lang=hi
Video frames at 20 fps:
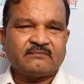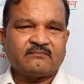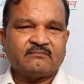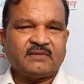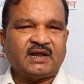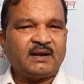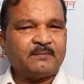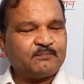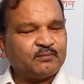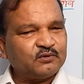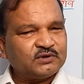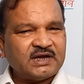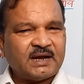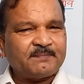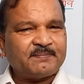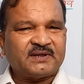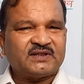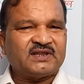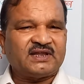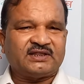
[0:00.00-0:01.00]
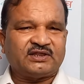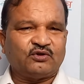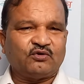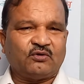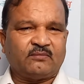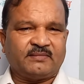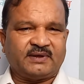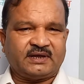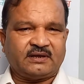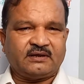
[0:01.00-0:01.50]
मतलब पूजा पद्धतियों
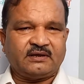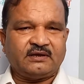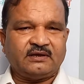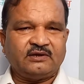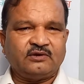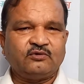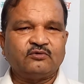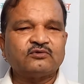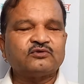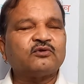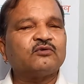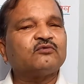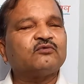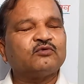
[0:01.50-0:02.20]
में यूं तो